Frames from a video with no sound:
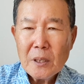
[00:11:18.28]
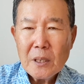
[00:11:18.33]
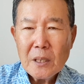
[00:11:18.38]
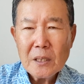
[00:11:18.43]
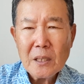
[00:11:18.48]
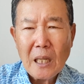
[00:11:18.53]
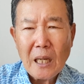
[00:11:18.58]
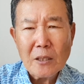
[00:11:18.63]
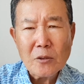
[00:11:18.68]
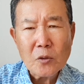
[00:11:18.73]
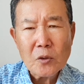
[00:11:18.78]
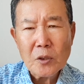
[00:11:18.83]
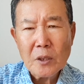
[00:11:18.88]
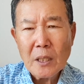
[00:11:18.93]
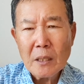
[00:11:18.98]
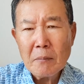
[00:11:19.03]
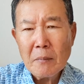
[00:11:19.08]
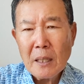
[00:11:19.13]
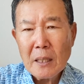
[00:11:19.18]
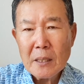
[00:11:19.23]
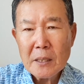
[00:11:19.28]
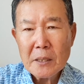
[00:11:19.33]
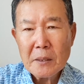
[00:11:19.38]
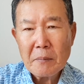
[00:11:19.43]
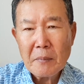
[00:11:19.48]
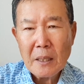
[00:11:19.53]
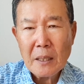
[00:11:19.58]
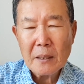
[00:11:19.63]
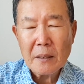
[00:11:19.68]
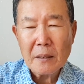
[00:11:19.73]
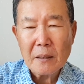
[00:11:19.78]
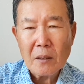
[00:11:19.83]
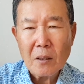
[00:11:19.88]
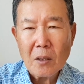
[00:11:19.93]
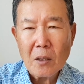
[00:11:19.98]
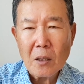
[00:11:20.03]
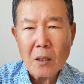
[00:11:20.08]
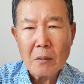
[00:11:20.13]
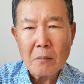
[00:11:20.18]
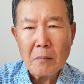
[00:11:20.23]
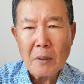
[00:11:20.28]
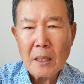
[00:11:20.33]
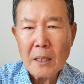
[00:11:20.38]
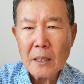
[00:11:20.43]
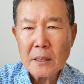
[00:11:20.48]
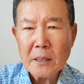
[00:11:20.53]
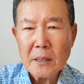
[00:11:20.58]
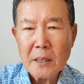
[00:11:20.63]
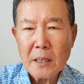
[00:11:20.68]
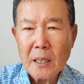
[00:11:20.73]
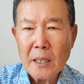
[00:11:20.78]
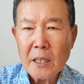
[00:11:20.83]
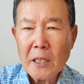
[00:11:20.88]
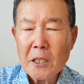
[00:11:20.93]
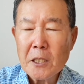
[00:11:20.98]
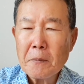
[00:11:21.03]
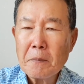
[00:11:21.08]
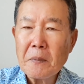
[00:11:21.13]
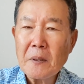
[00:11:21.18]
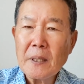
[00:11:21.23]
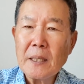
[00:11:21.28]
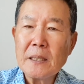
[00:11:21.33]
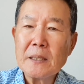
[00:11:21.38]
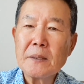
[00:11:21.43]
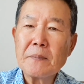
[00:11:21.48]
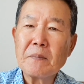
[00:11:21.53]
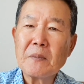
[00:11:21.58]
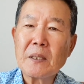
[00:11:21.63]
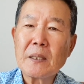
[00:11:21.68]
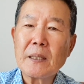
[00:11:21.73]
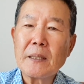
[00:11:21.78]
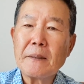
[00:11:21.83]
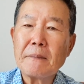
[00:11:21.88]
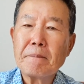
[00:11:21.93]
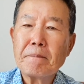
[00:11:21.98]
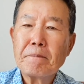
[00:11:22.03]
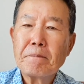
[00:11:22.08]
단순한 말이지만 얼마나 신앙의 깊이가 있습니까?